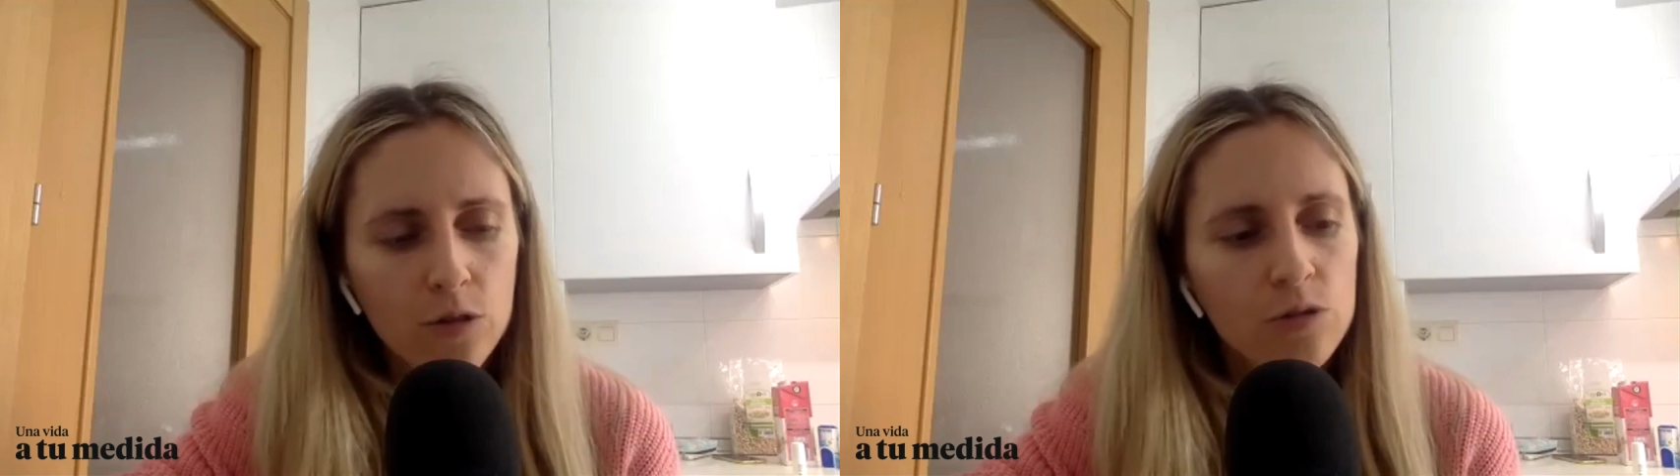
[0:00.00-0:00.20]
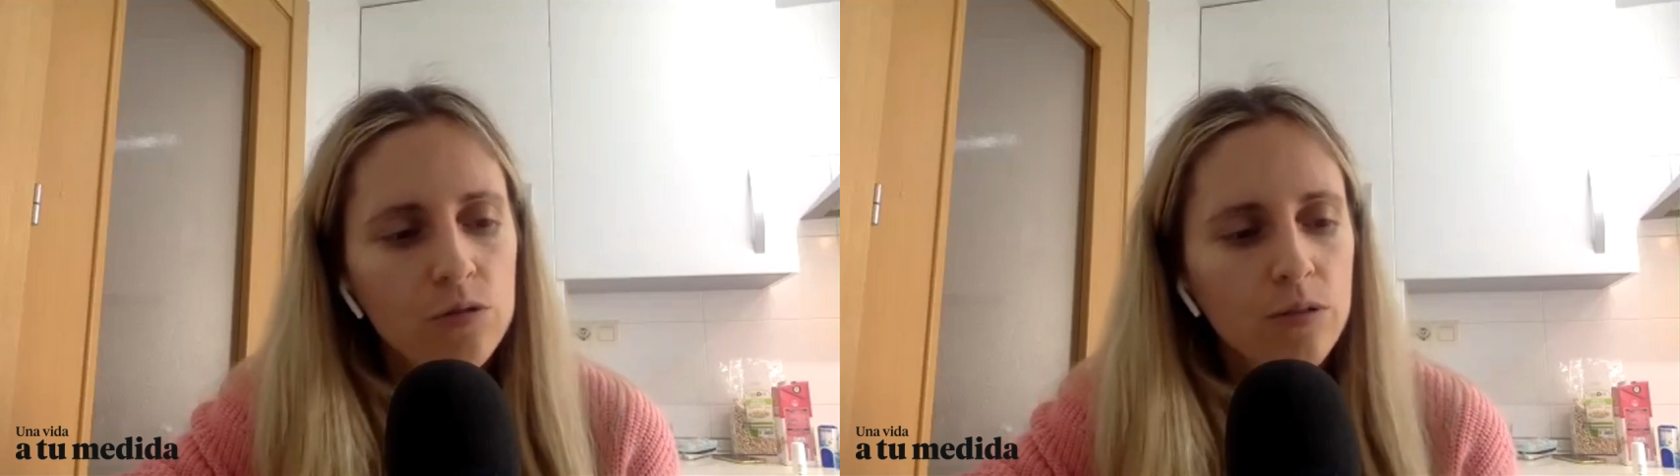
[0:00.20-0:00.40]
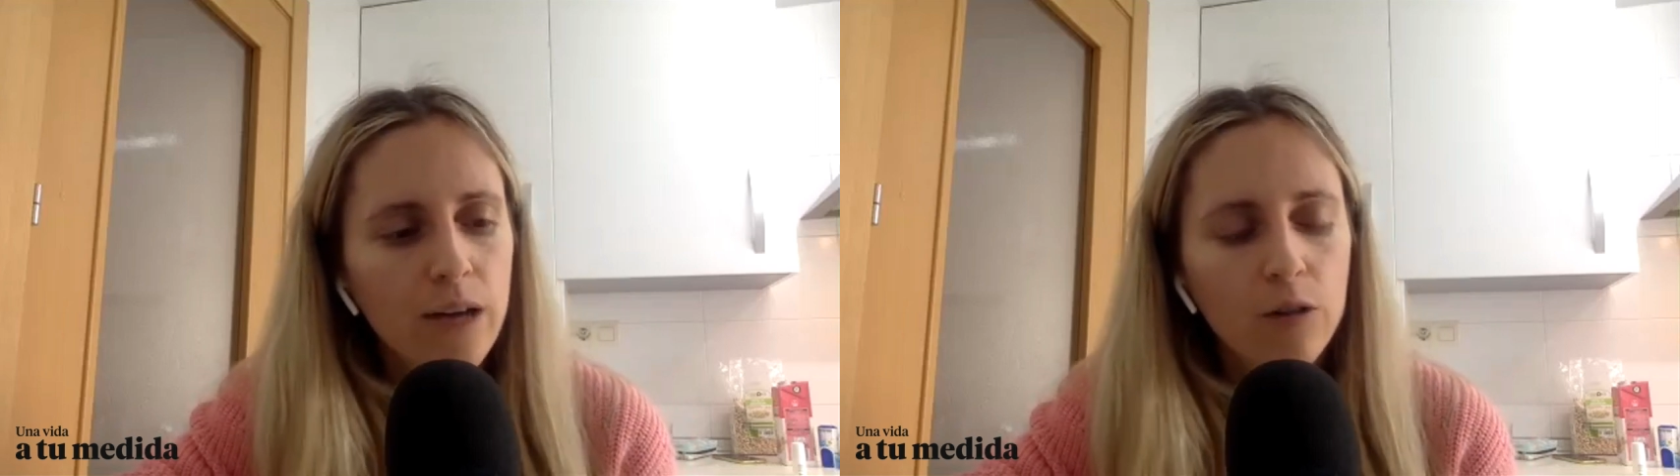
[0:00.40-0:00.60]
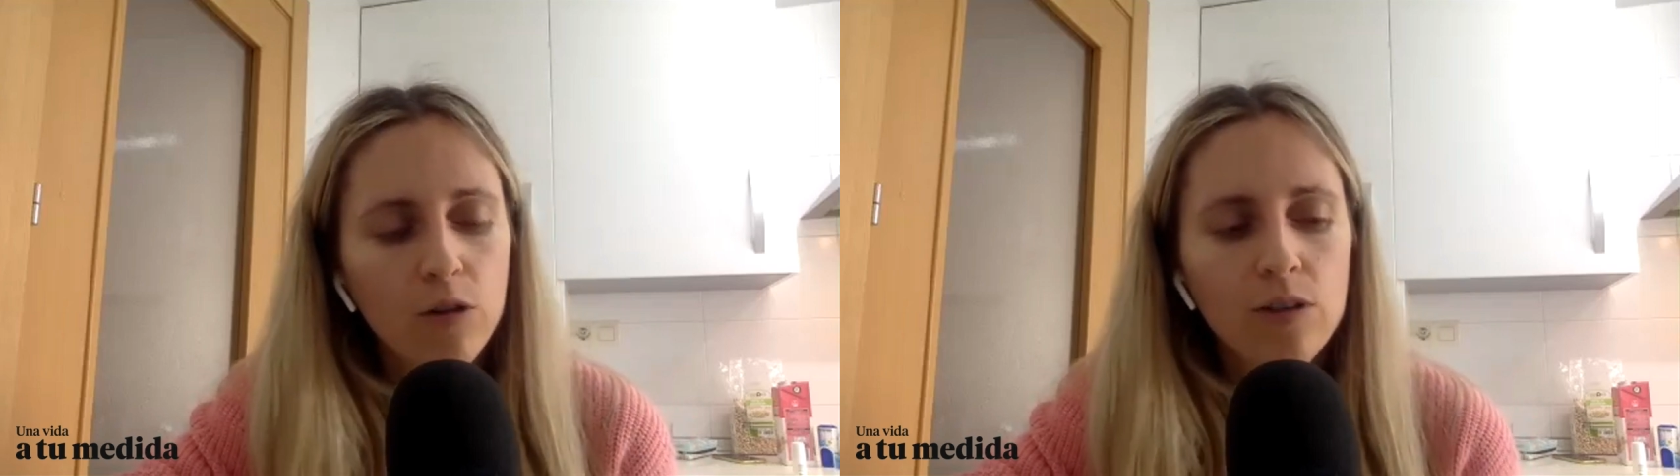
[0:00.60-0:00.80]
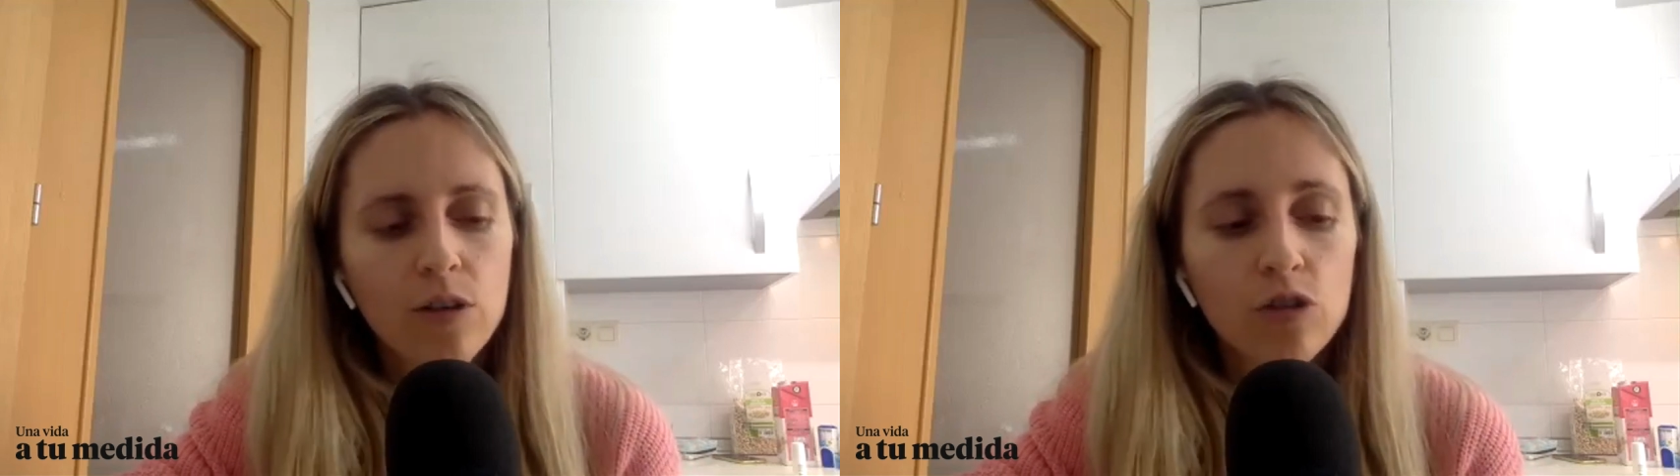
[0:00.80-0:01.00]
Yo algo
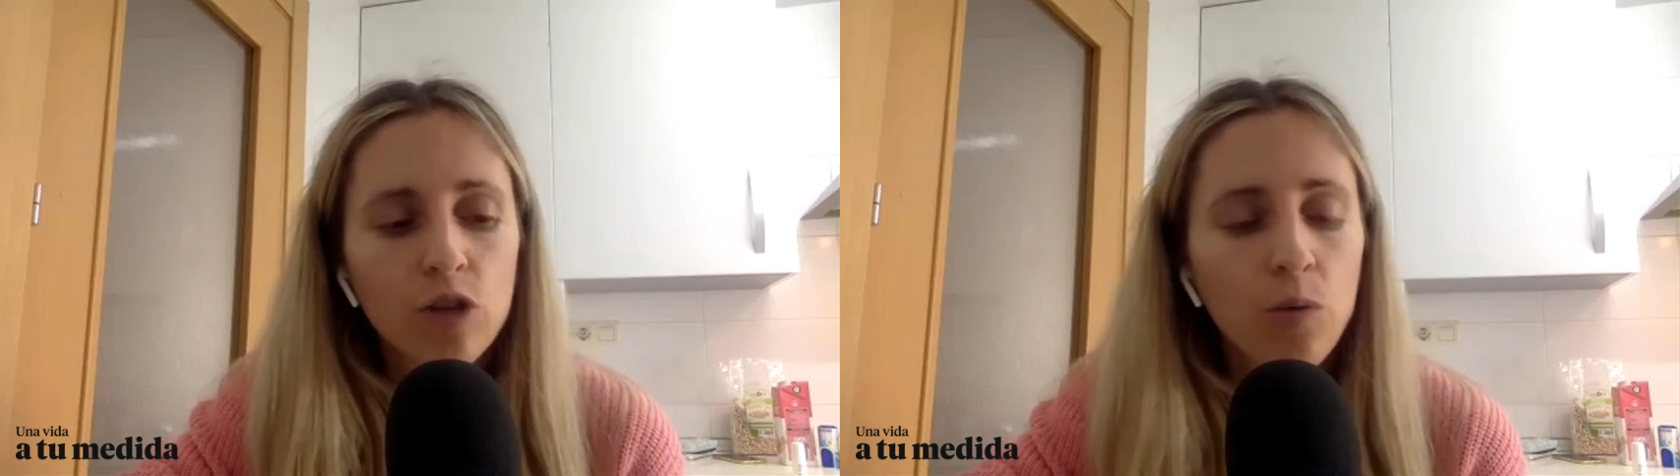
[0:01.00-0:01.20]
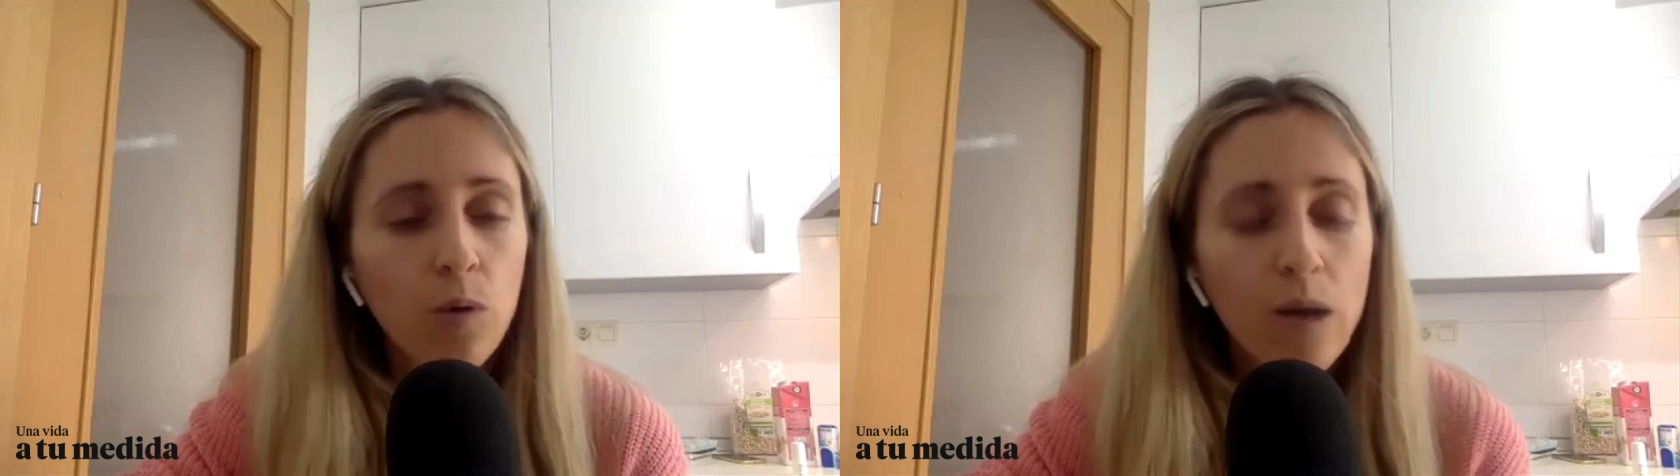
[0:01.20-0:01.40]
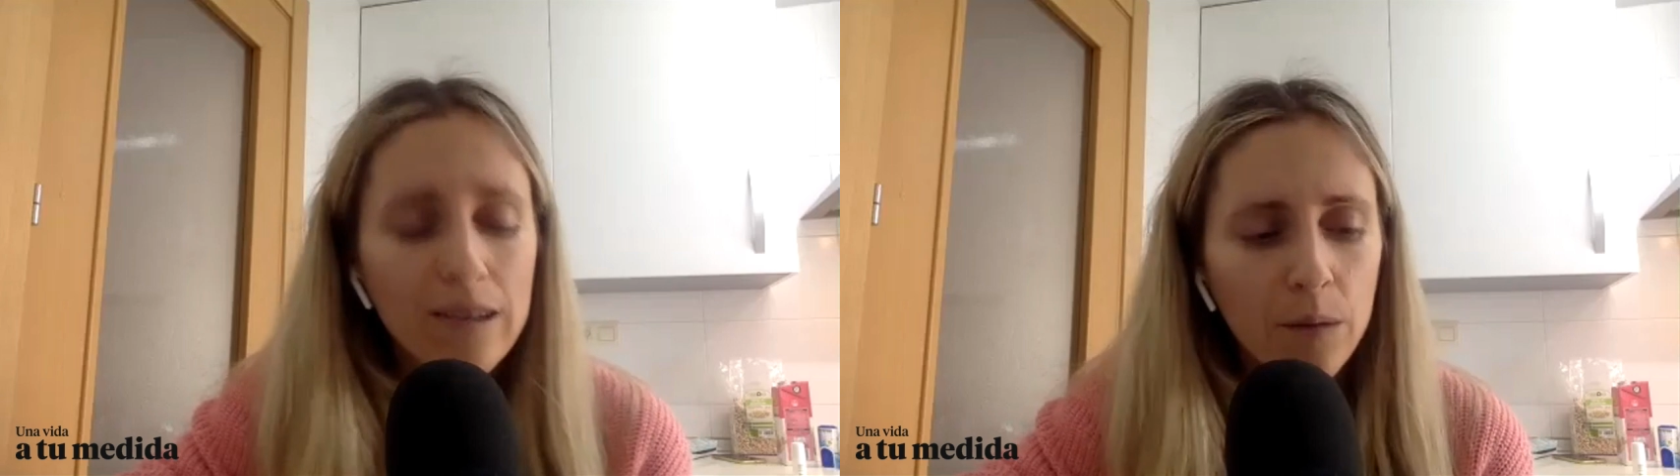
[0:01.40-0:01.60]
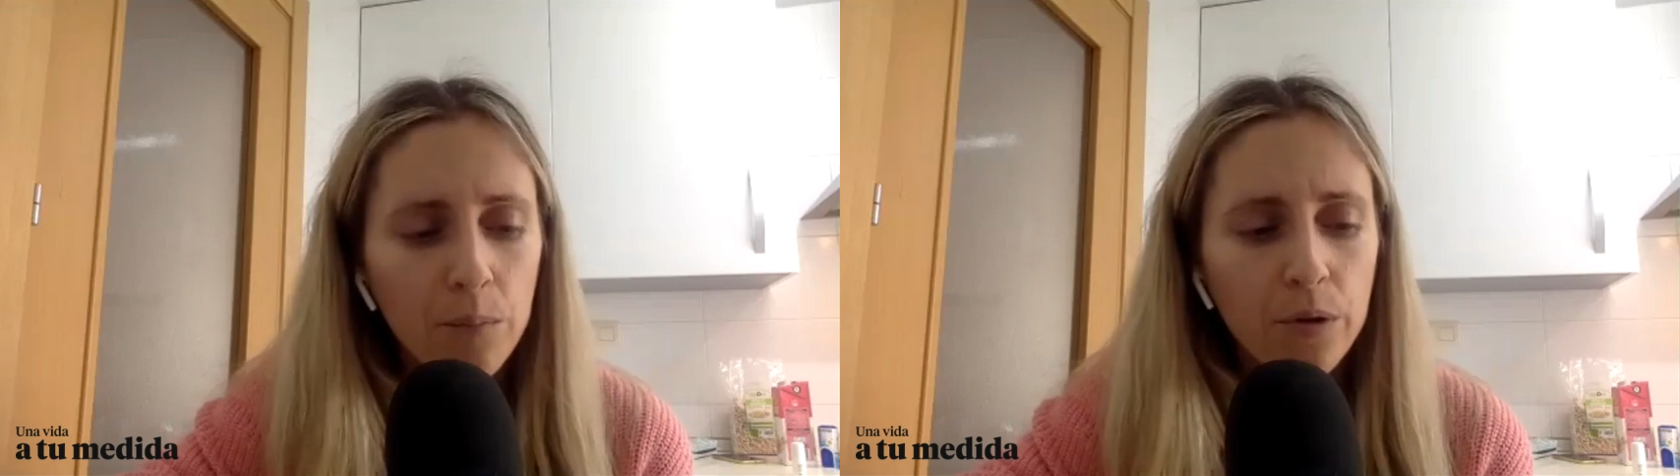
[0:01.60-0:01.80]
que sí conservo es WhatsApp,